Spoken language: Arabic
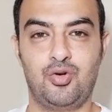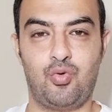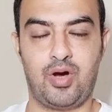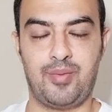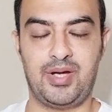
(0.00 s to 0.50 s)

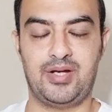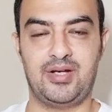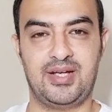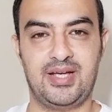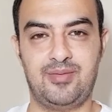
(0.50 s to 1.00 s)
وكمان
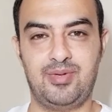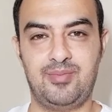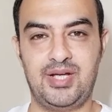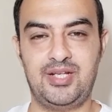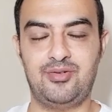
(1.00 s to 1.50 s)
الجانب
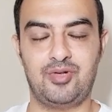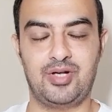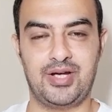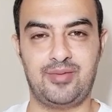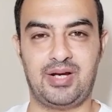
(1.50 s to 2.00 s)
المالي
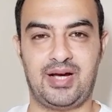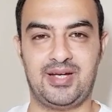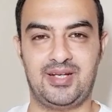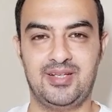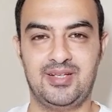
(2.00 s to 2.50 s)
والجانب
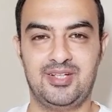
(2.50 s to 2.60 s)
العائلي